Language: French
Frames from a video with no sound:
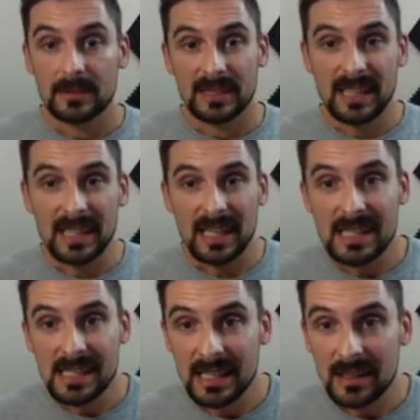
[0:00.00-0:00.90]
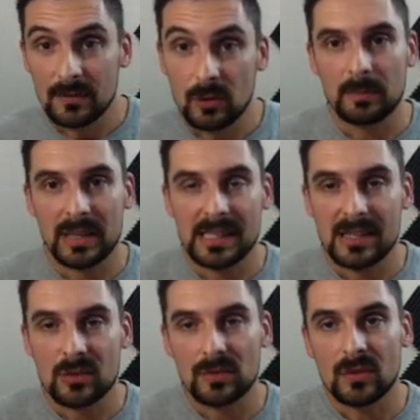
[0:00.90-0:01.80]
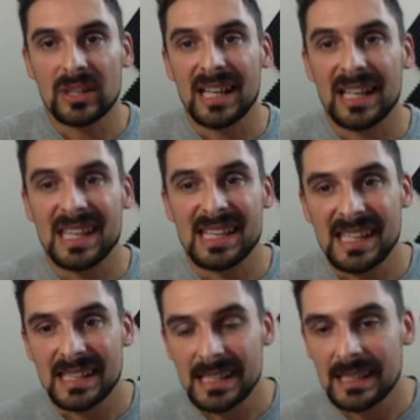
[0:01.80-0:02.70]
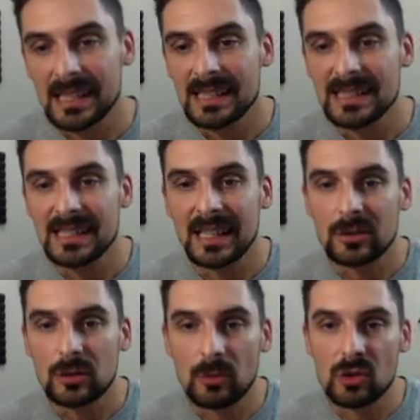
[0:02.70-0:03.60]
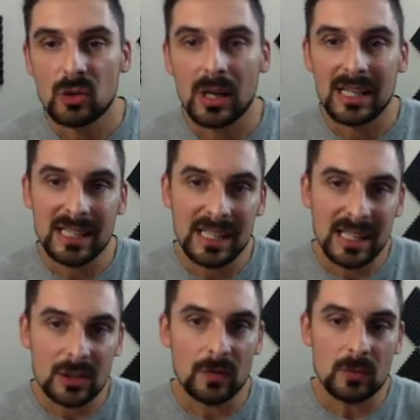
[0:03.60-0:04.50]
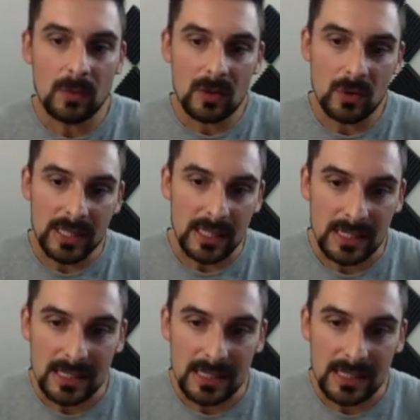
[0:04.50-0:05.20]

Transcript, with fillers: d'analyser vos prestations vocales et scéniques directement sur un lien que vous m'envoyez.